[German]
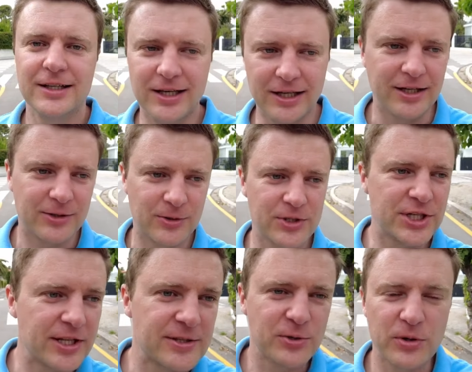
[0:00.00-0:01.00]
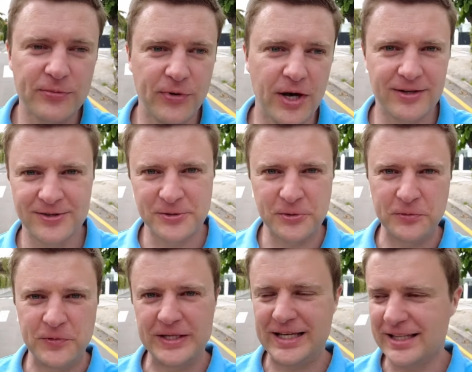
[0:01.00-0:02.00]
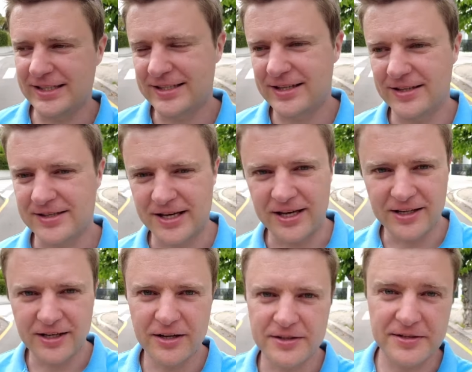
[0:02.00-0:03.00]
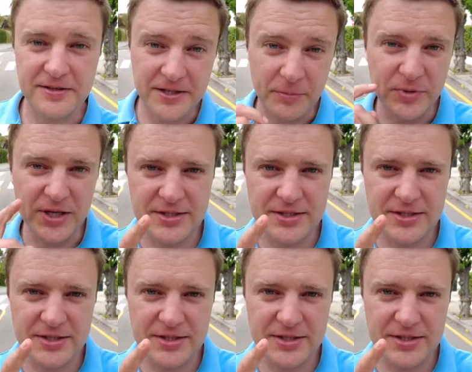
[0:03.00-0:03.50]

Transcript: ja, nach Deutschland zurückfahren ist irgendwie ganz, ganz eigenartig. Ich habe